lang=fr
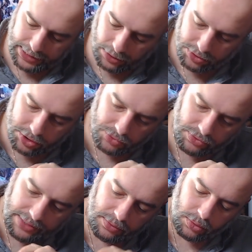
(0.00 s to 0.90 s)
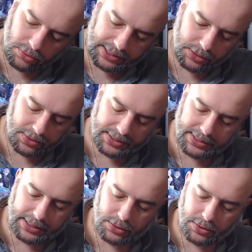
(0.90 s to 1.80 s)
Et alors, ce que je voulais vous montrer
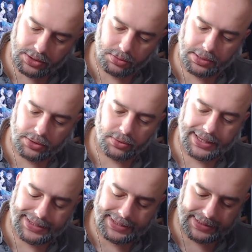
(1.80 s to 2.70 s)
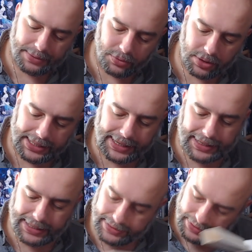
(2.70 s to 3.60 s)
aussi, c'est qu'ils ont mis tout un système de
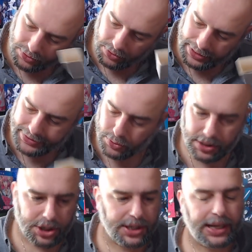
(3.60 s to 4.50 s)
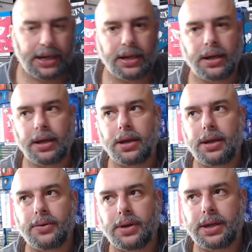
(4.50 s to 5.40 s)
cale à l'intérieur assez original.
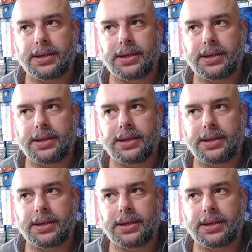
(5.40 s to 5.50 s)
Vous